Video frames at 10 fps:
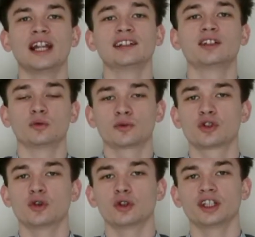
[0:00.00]
altre
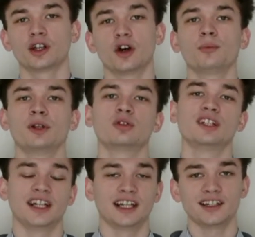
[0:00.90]
opzioni che ho per
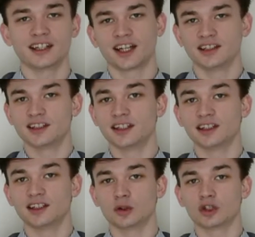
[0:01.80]
ottenere i crediti del
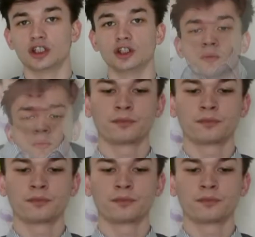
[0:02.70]
tirocinio.